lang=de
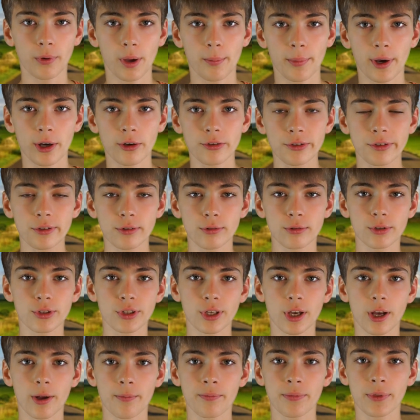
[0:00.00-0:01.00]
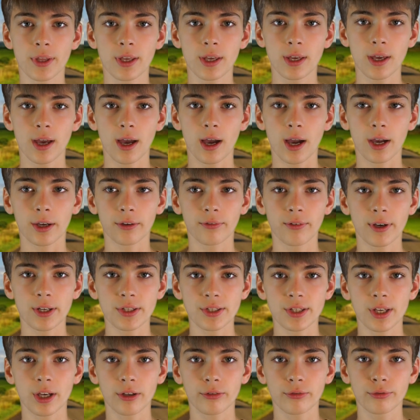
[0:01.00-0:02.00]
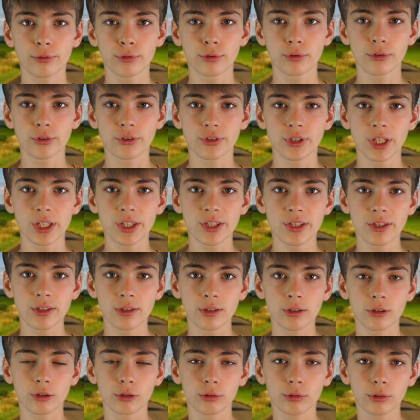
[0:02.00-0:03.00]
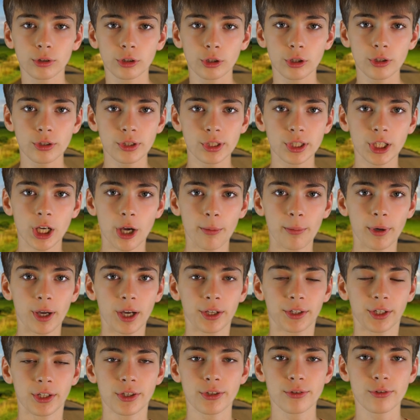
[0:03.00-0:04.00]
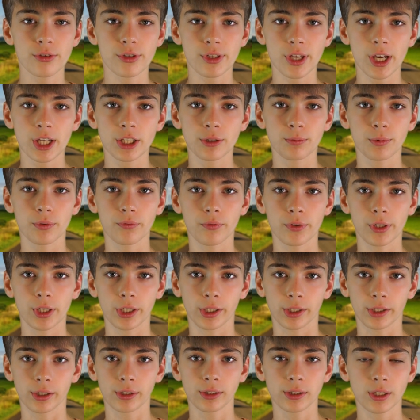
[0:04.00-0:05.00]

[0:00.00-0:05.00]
beim Auslöser quasi einen Fokus setzen und könnt die Kamera dann zur Seite bewegen.